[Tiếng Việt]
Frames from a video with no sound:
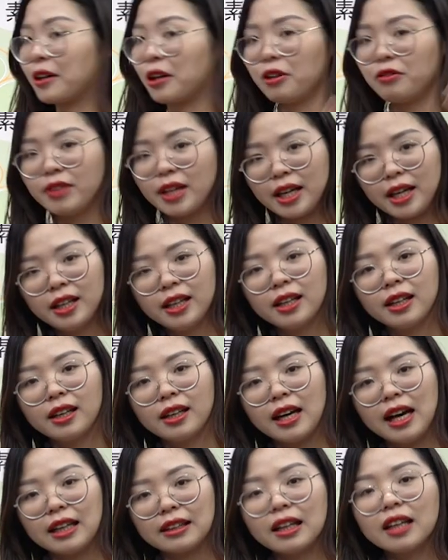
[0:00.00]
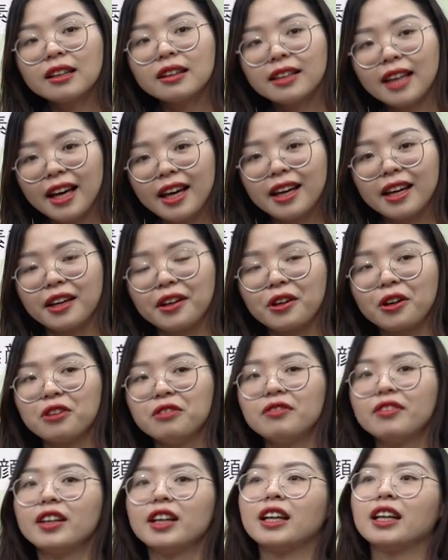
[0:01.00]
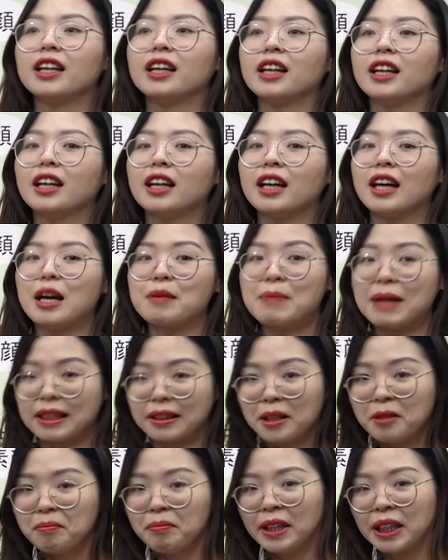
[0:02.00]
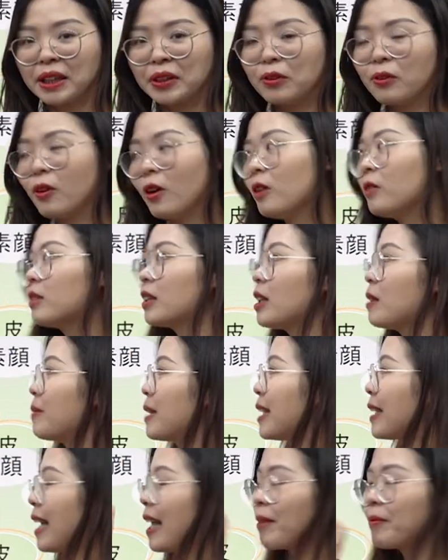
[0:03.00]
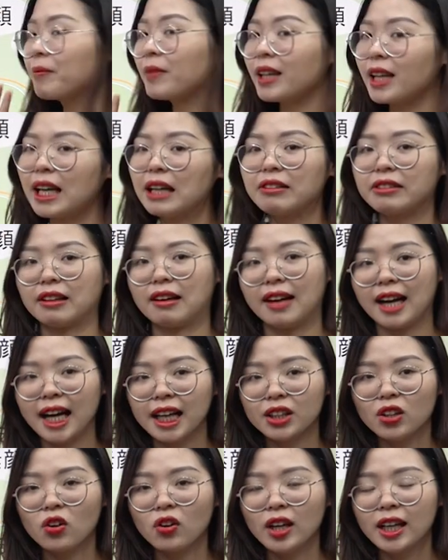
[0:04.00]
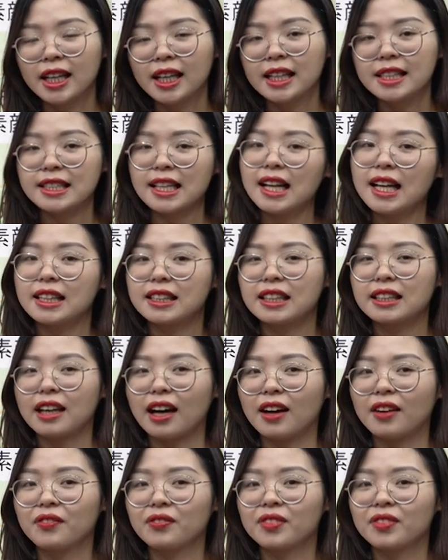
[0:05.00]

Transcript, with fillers: nói về à, thân thể nói về à, bản thân mình đúng không thì mình ghép nghĩa của nó lại thôi sẽ là gì nhỉ